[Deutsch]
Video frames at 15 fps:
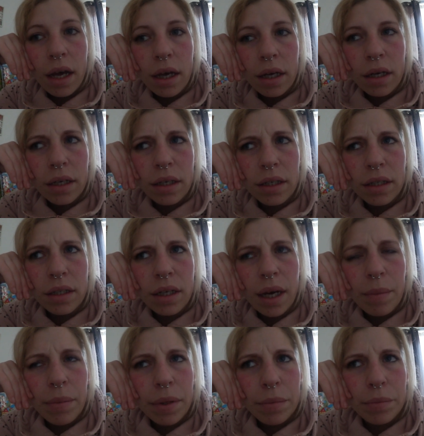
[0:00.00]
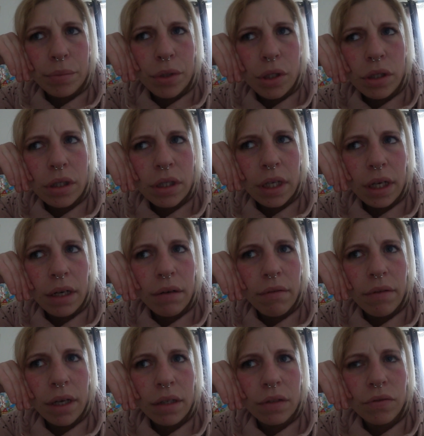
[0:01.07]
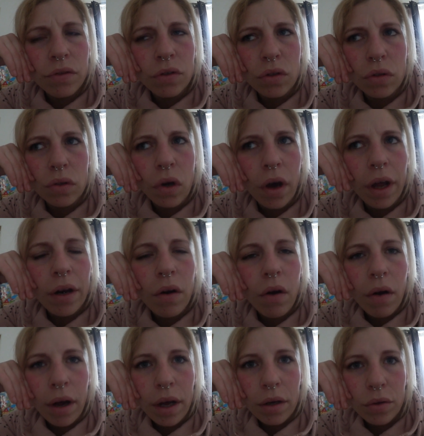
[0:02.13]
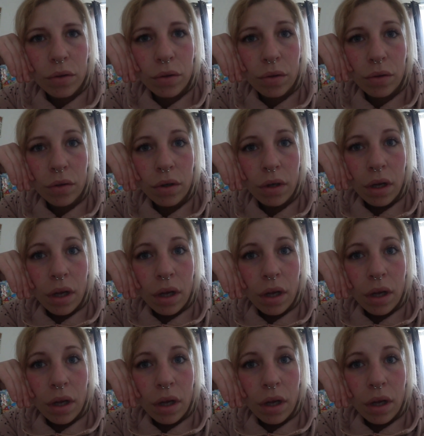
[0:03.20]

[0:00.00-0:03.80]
Äh, ab einem Bestellwert von 9 Euro